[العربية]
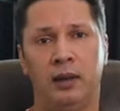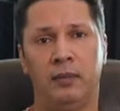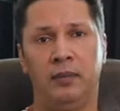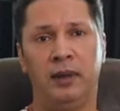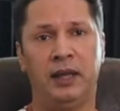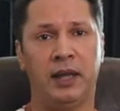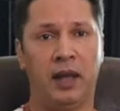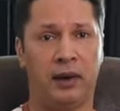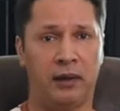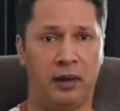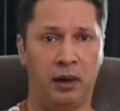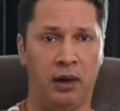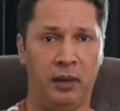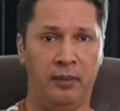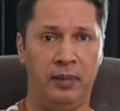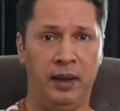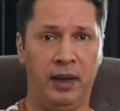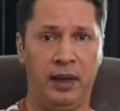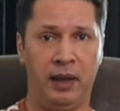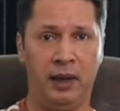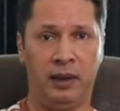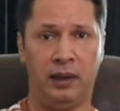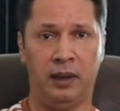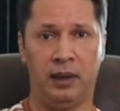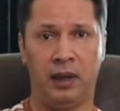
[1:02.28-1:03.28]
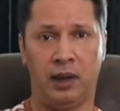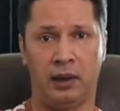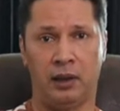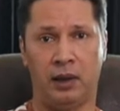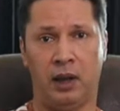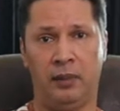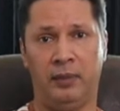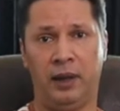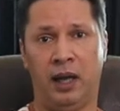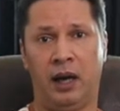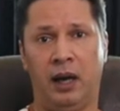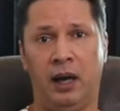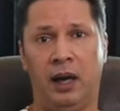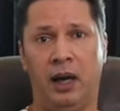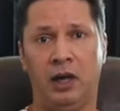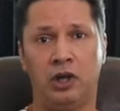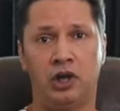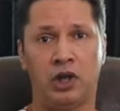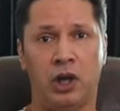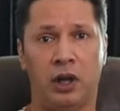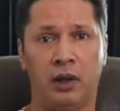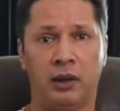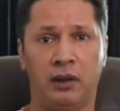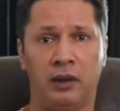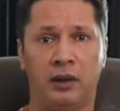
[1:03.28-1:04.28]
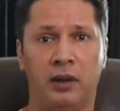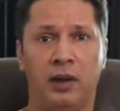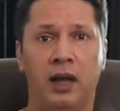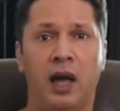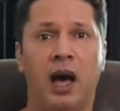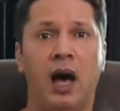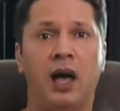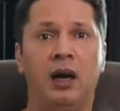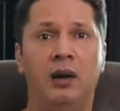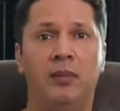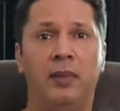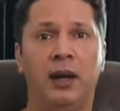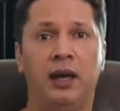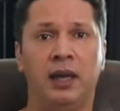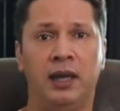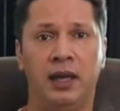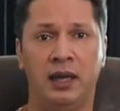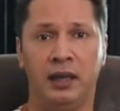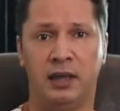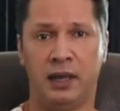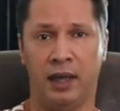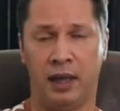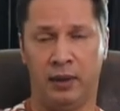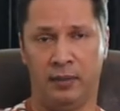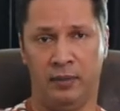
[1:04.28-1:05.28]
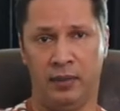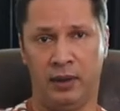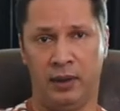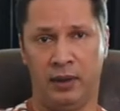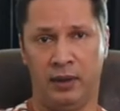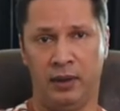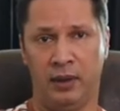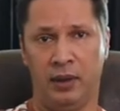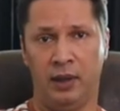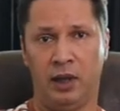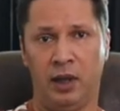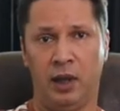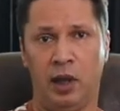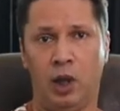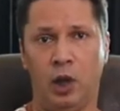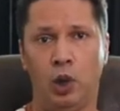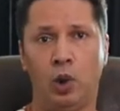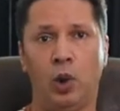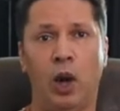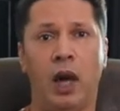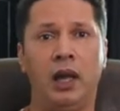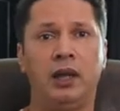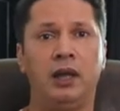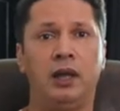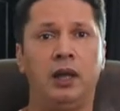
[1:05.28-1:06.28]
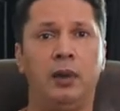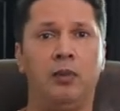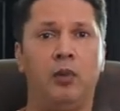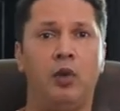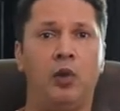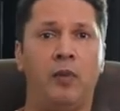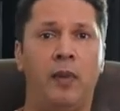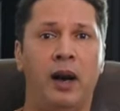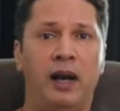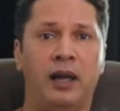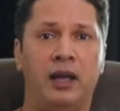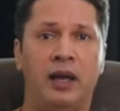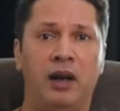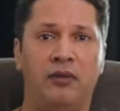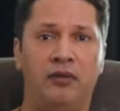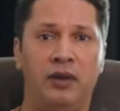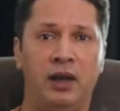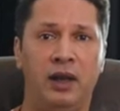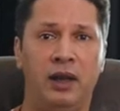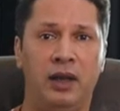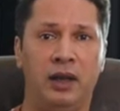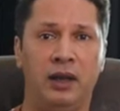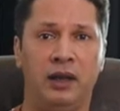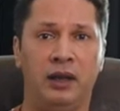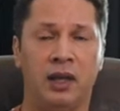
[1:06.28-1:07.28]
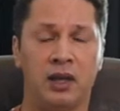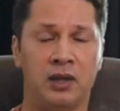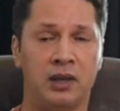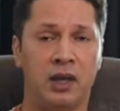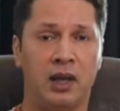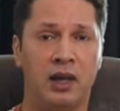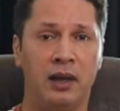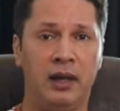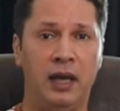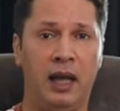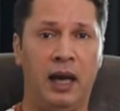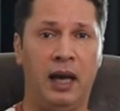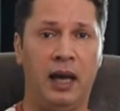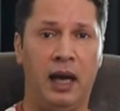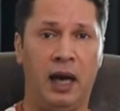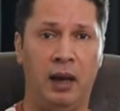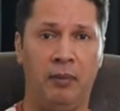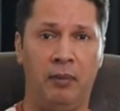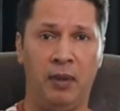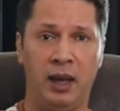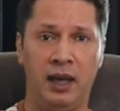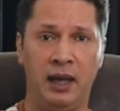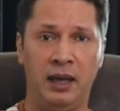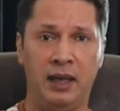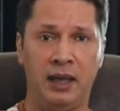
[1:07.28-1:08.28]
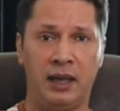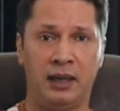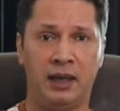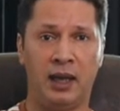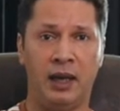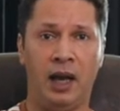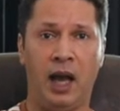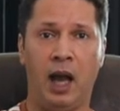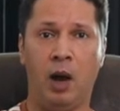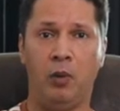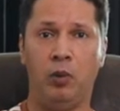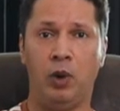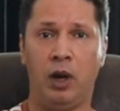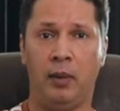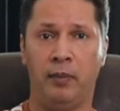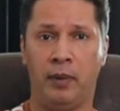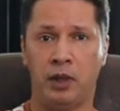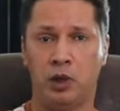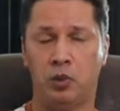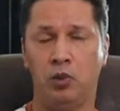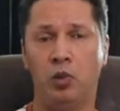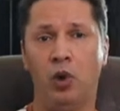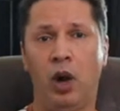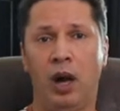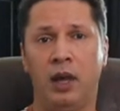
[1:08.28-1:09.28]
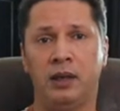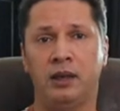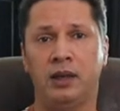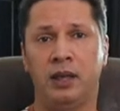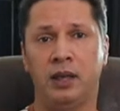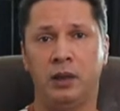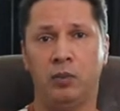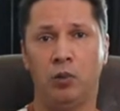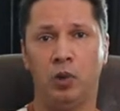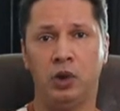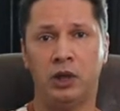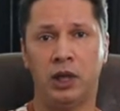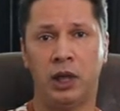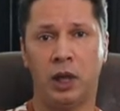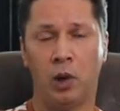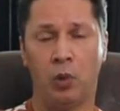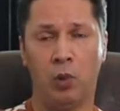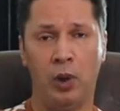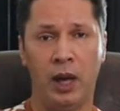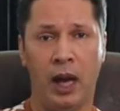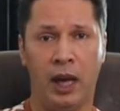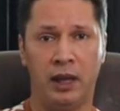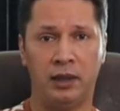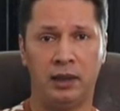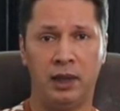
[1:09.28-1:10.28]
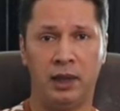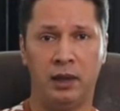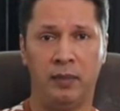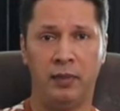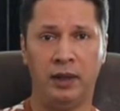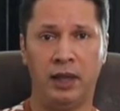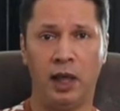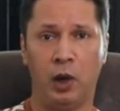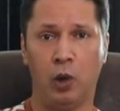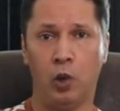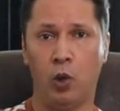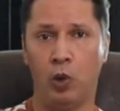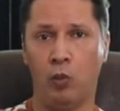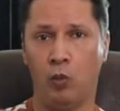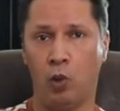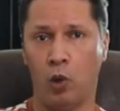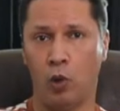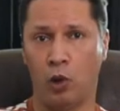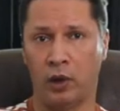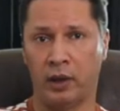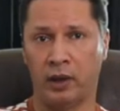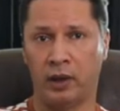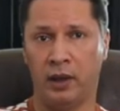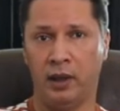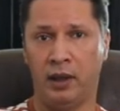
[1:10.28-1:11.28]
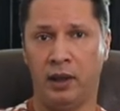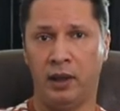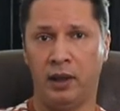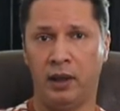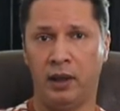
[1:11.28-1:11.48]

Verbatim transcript: من الرابع إلى الرابع عشر قلب الكتاب يقدم ماكيافيلي نصائح عملية حول مجموعة متنوعة من الأمور